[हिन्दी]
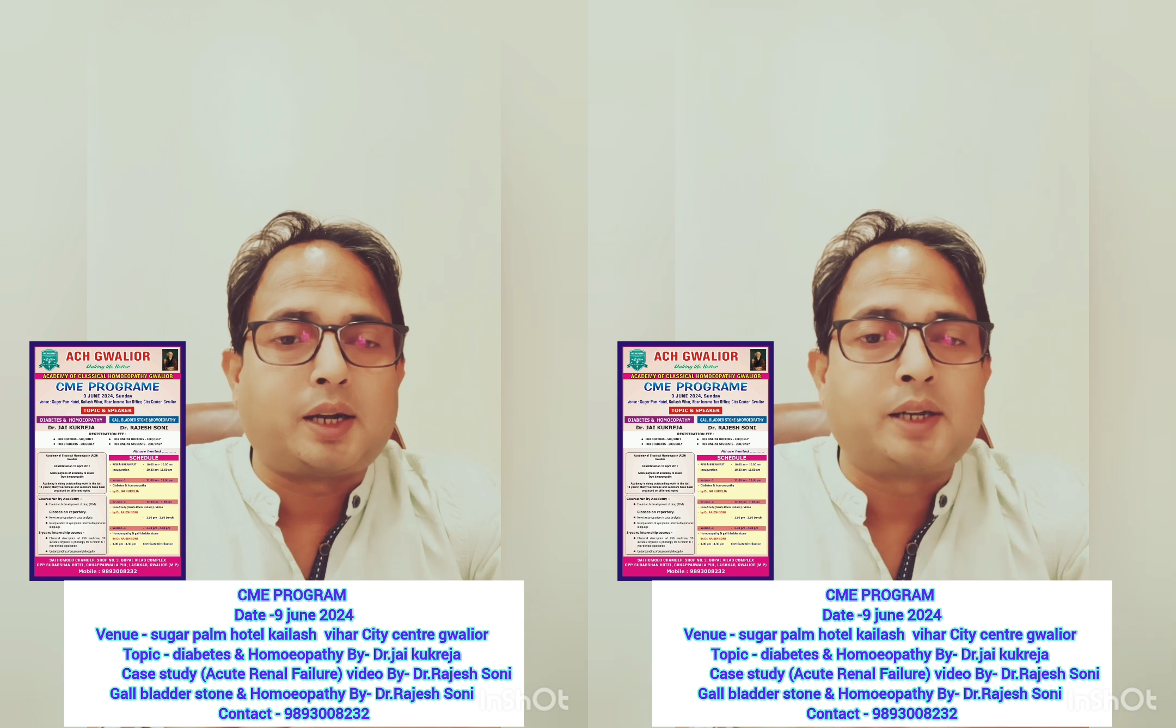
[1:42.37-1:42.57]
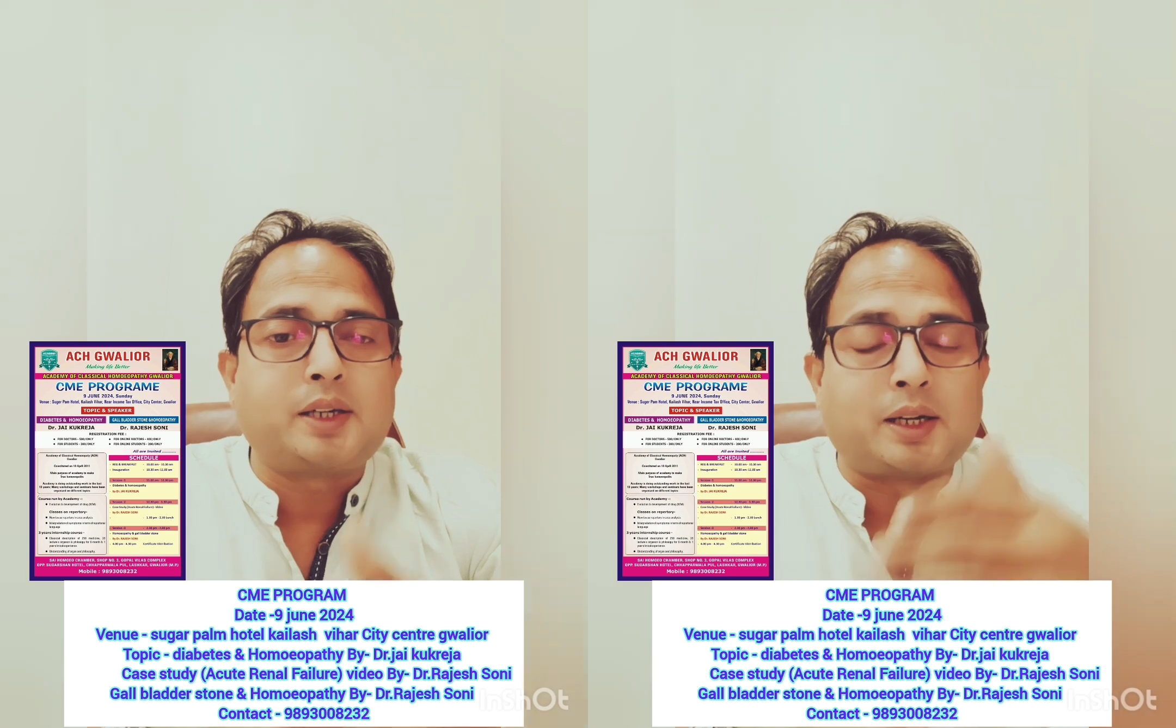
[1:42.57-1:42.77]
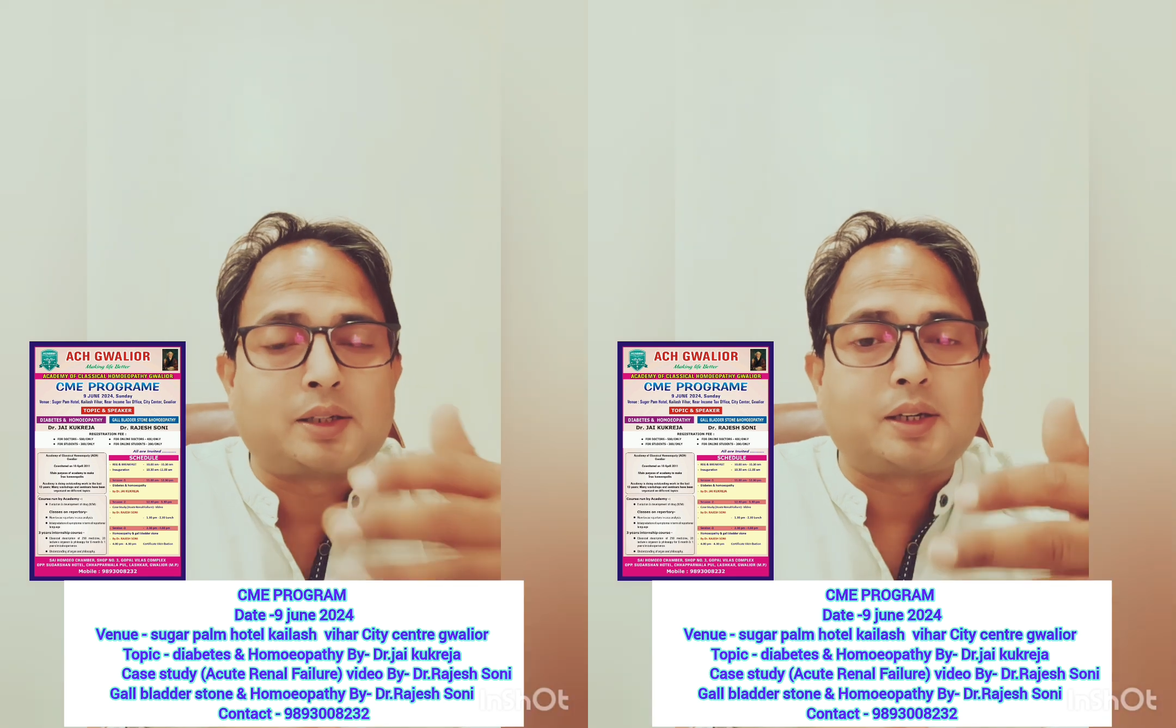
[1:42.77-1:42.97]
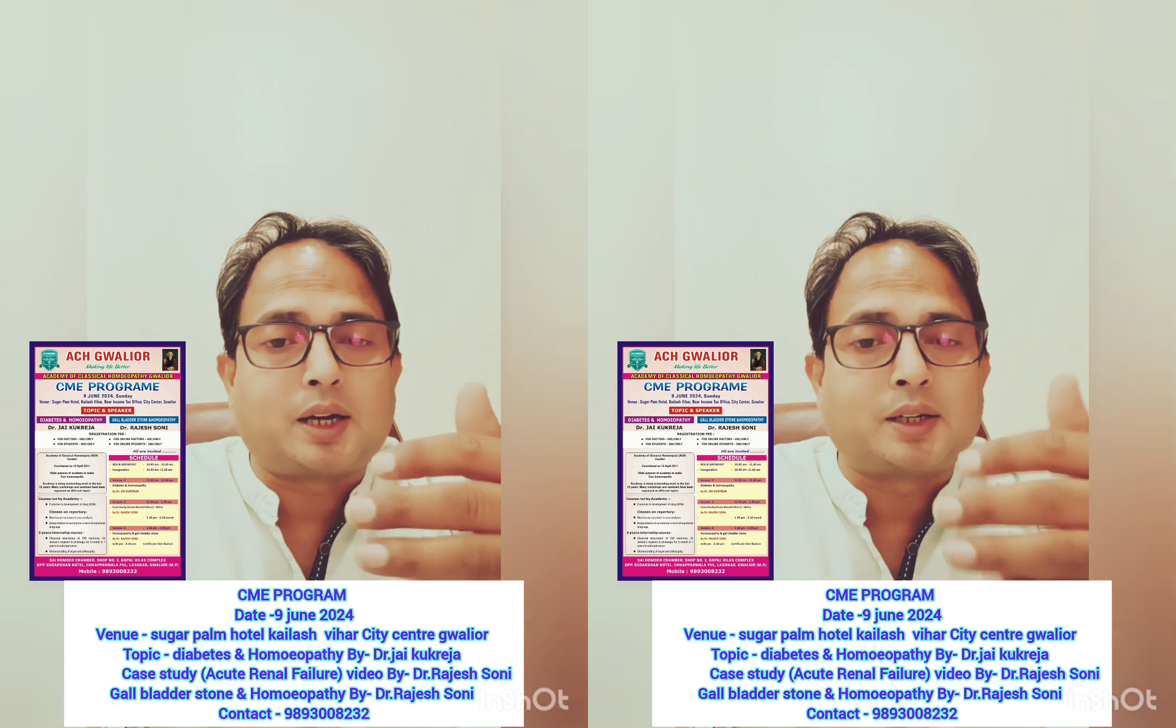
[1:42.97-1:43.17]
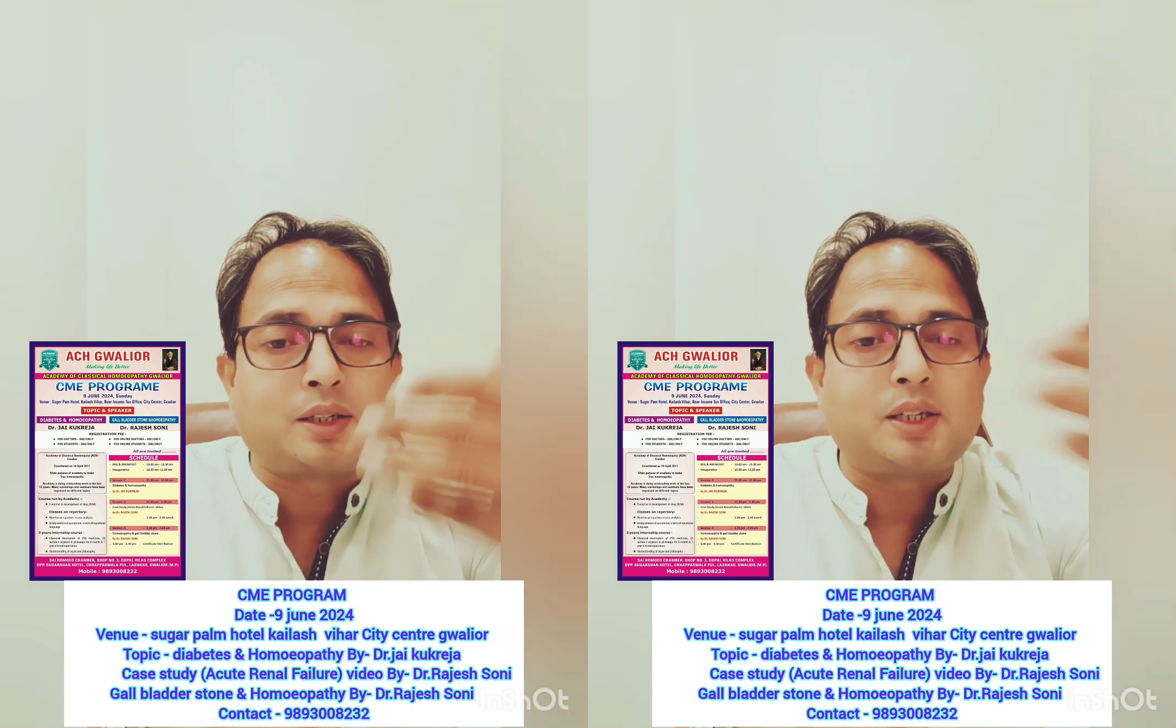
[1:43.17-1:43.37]
एज
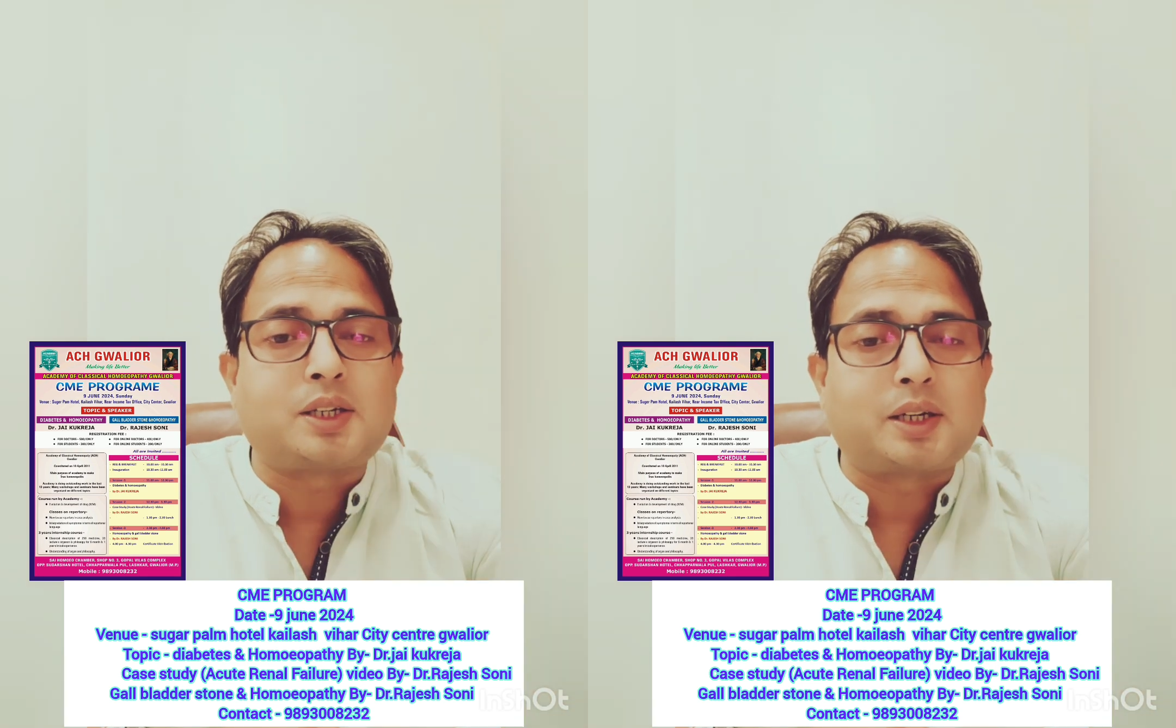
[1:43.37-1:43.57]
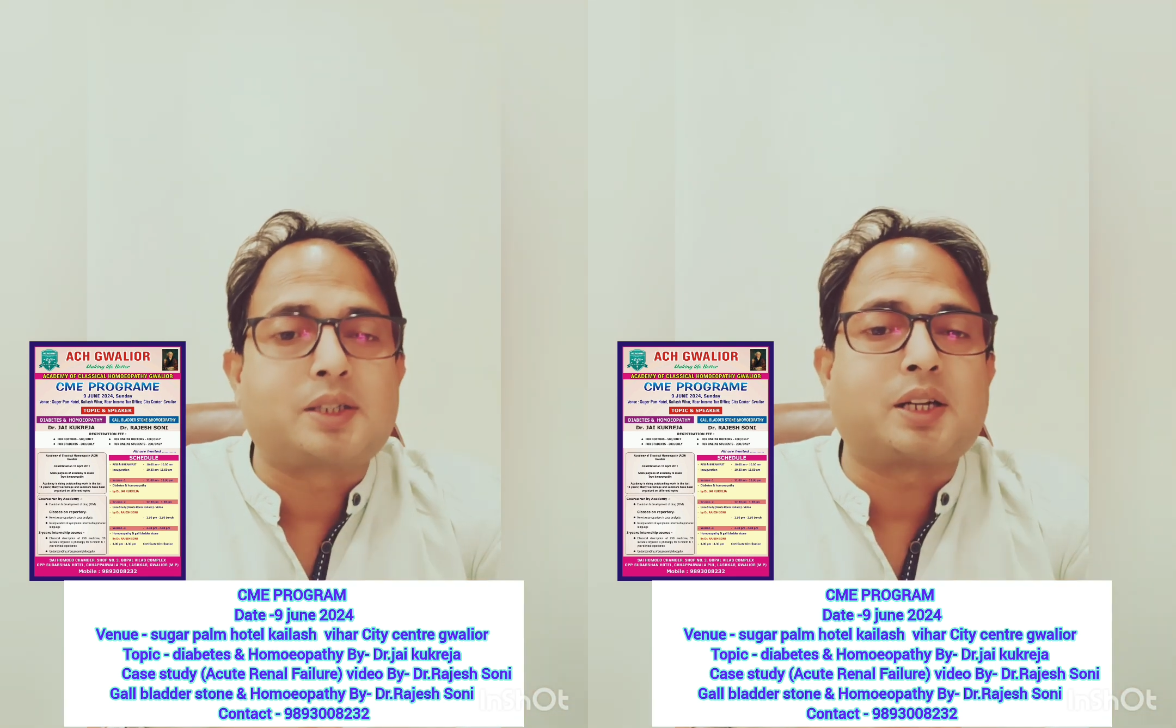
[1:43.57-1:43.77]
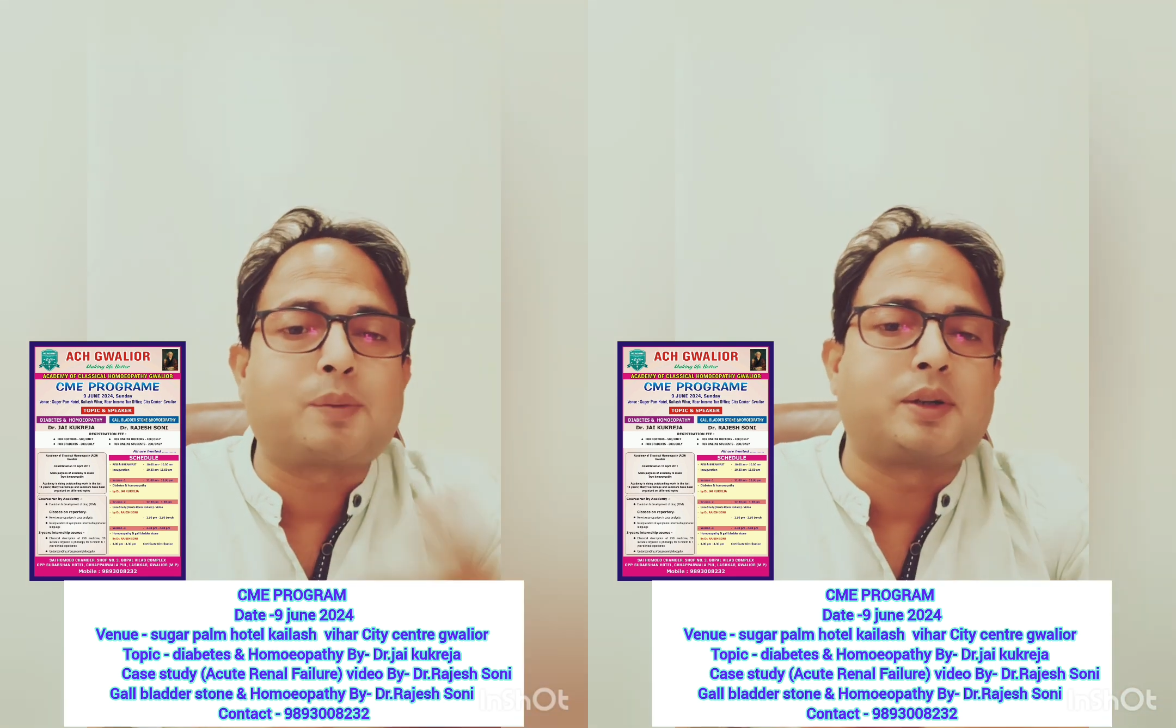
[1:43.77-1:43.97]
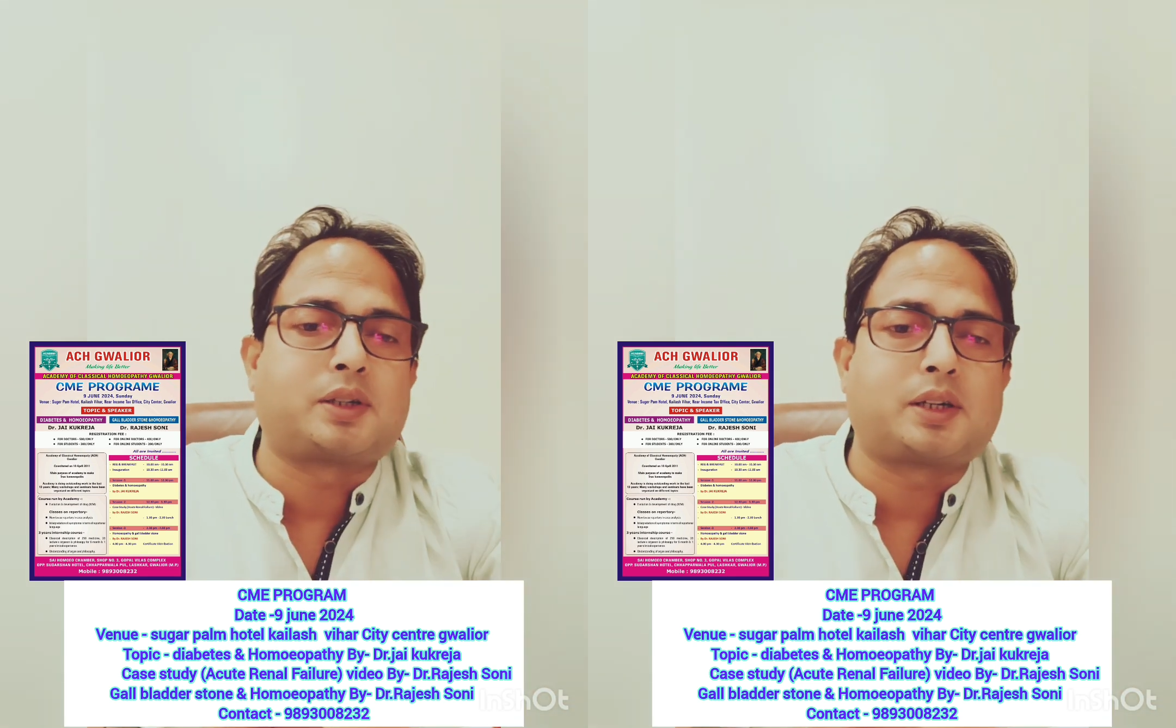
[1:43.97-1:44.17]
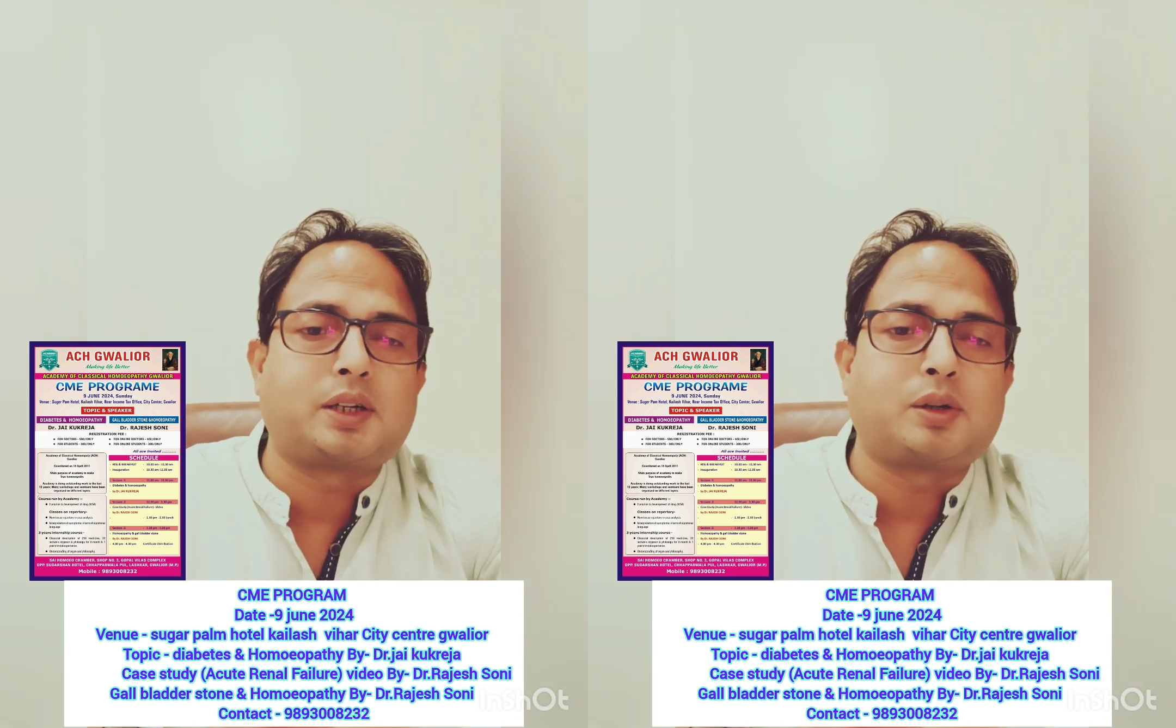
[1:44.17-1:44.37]
अच्छे चिकित्सक बन
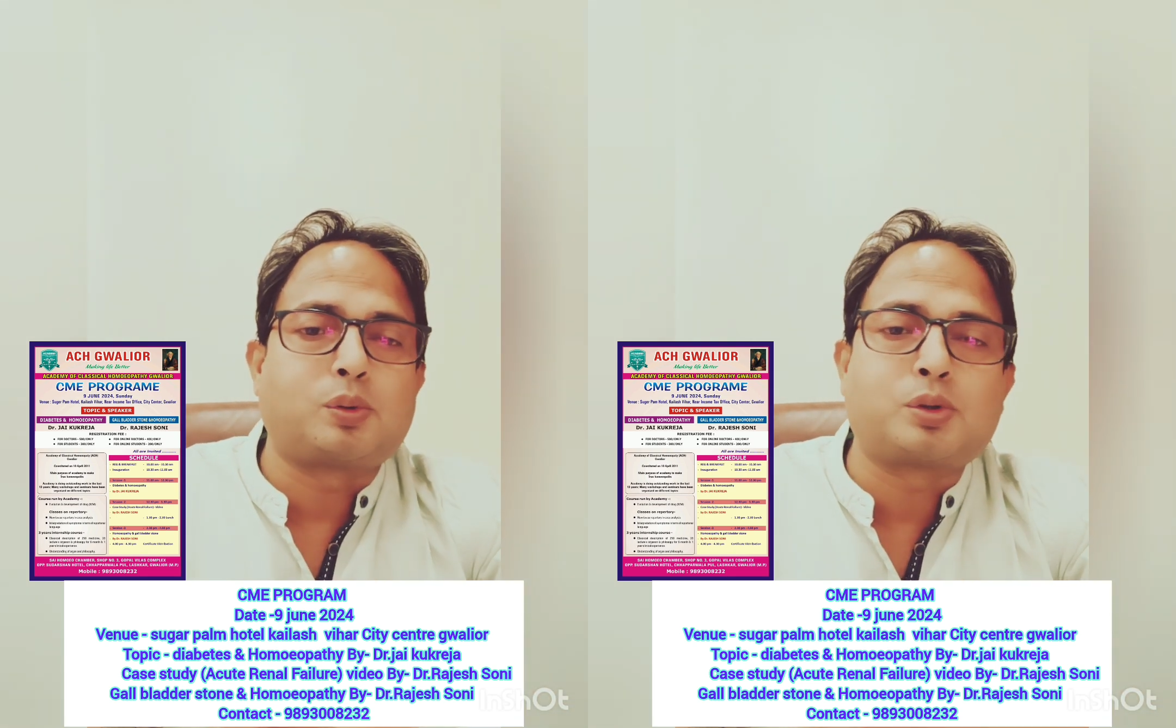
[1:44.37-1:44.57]
सकें